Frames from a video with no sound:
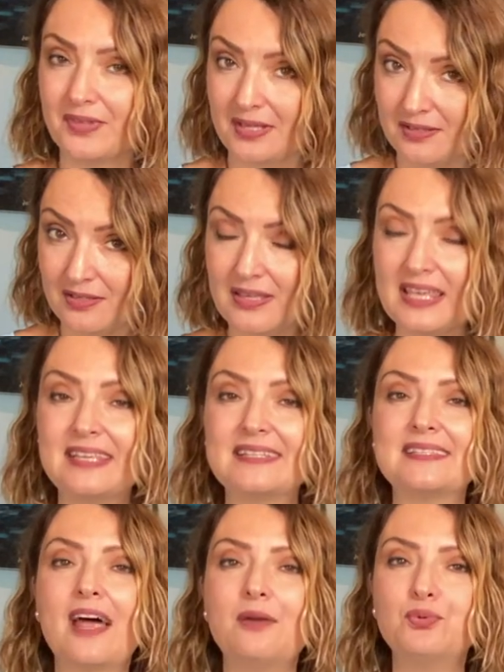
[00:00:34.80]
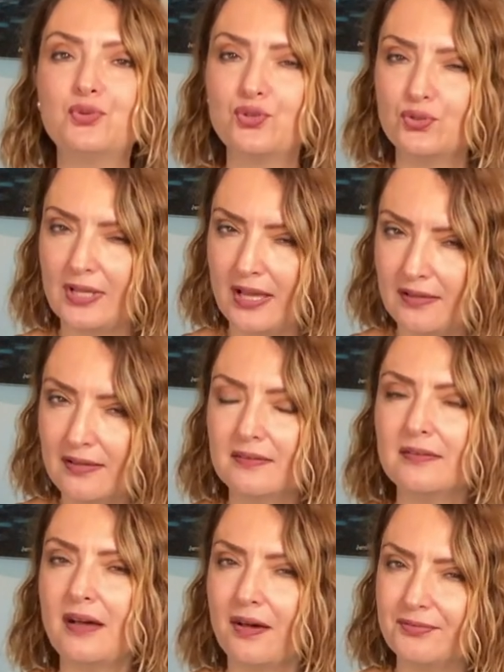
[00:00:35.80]
e, ikizler burcunda
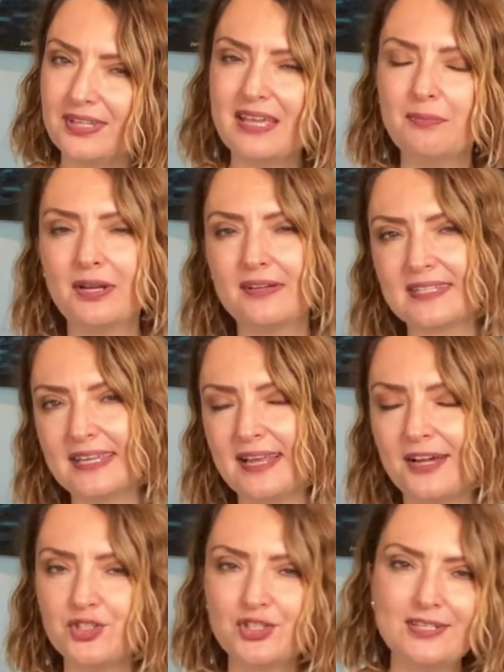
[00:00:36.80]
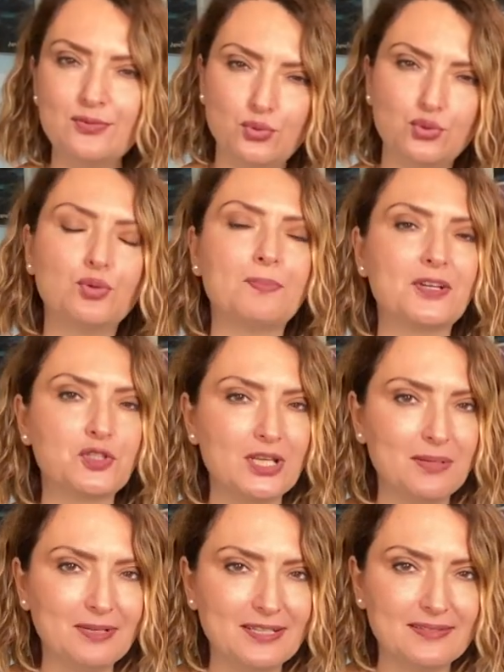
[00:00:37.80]
haftaya biraz enerjiniz düşük
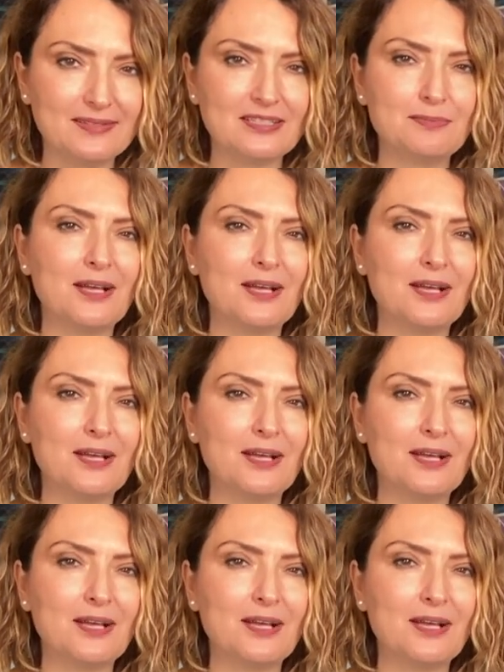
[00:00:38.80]
başlayabilirsiniz.